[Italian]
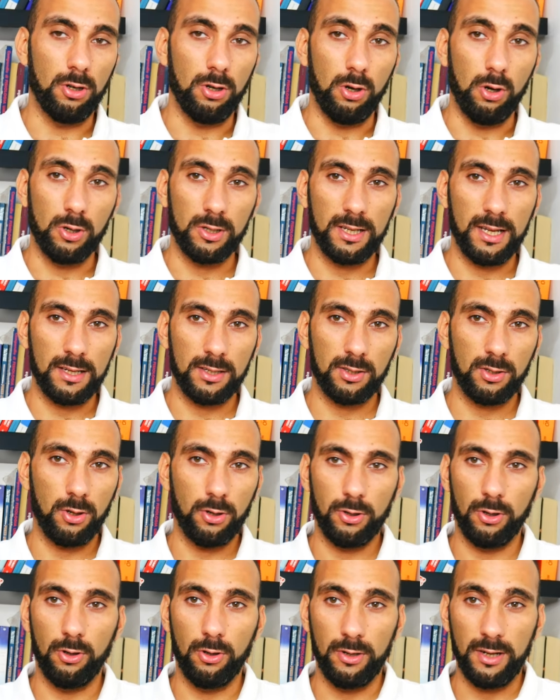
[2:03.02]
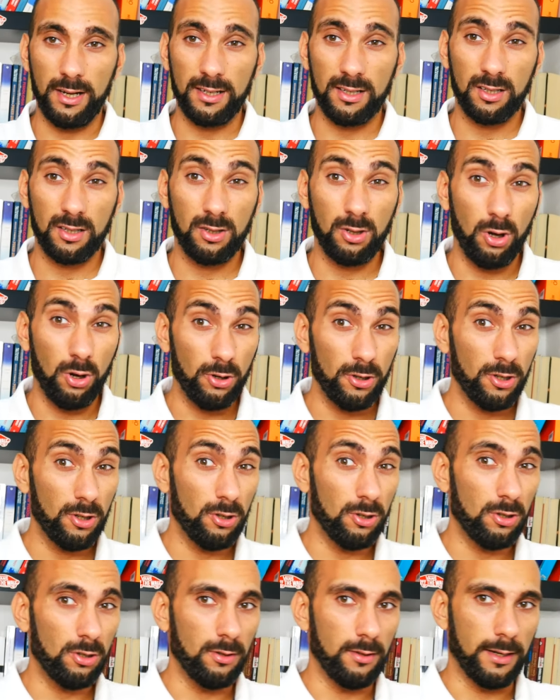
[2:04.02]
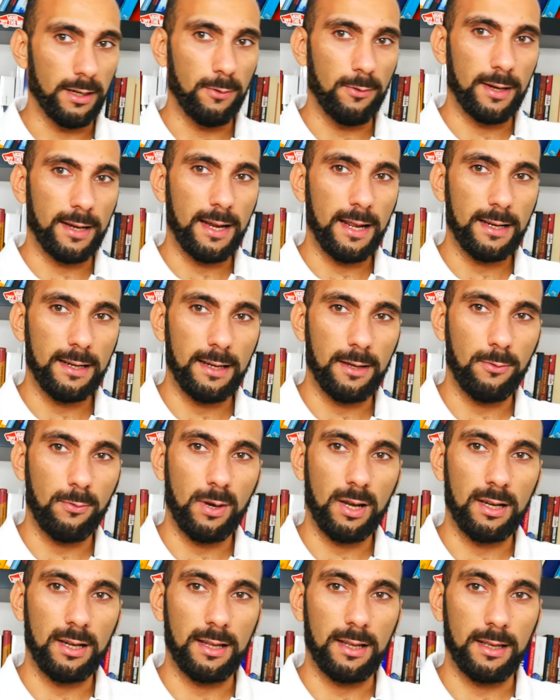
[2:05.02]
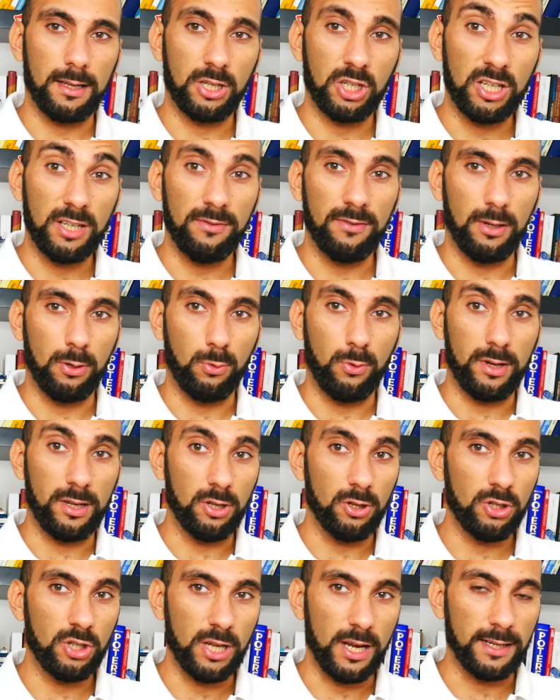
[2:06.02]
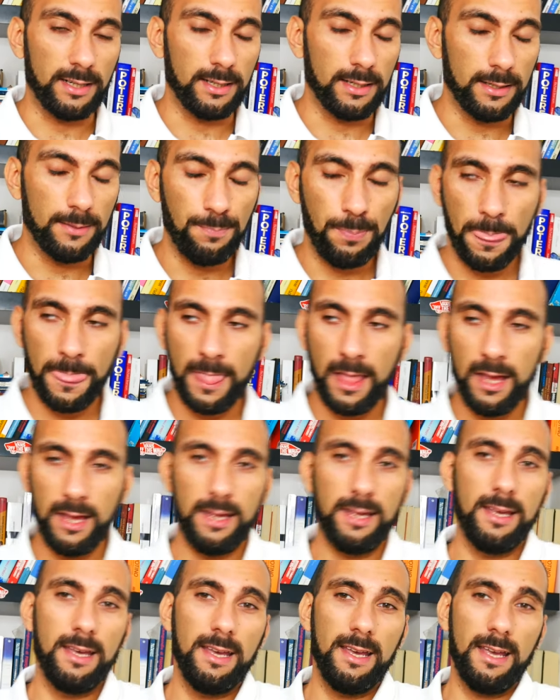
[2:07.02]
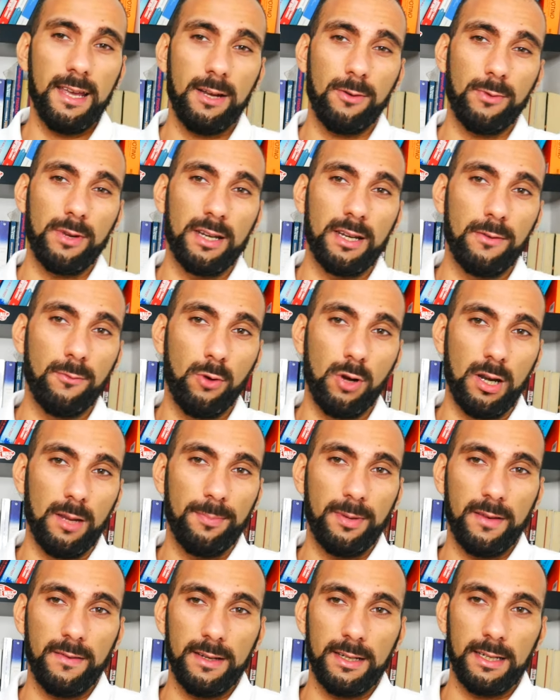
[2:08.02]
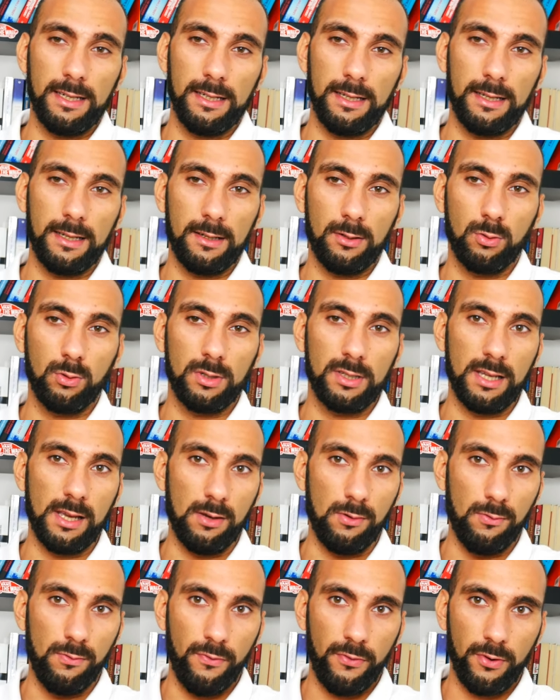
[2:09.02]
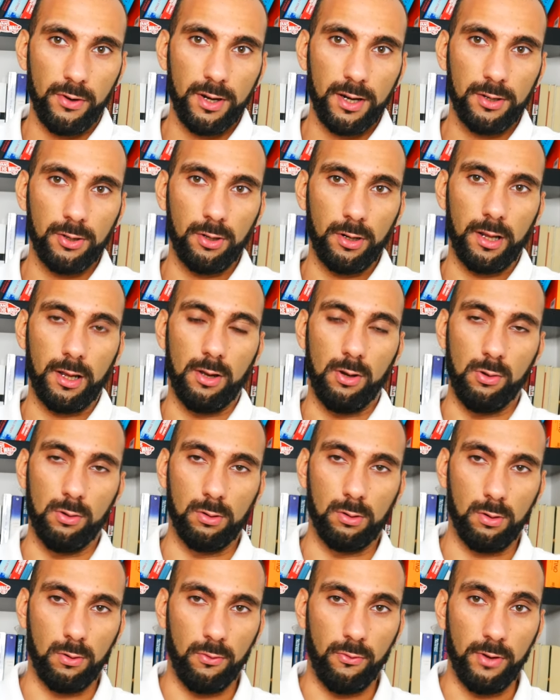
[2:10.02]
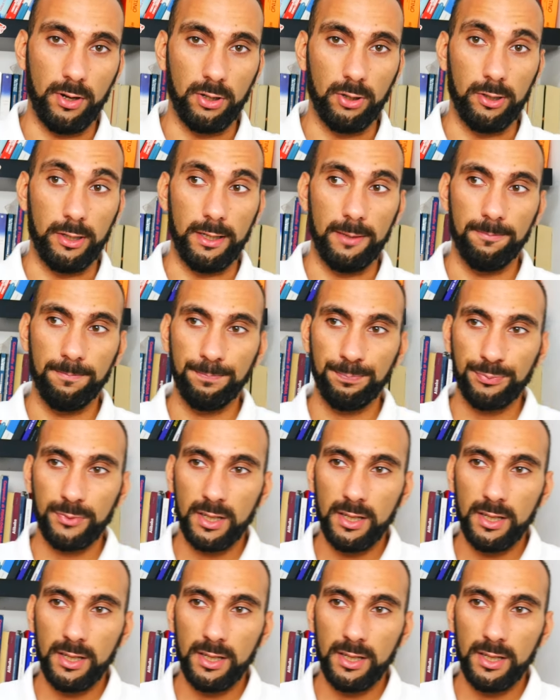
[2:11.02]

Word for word: o se ha storico non ha storico riguardante quella cifra o quegli oggetti e quindi vuole prevenire che tu sia un frodatore o un truffatore.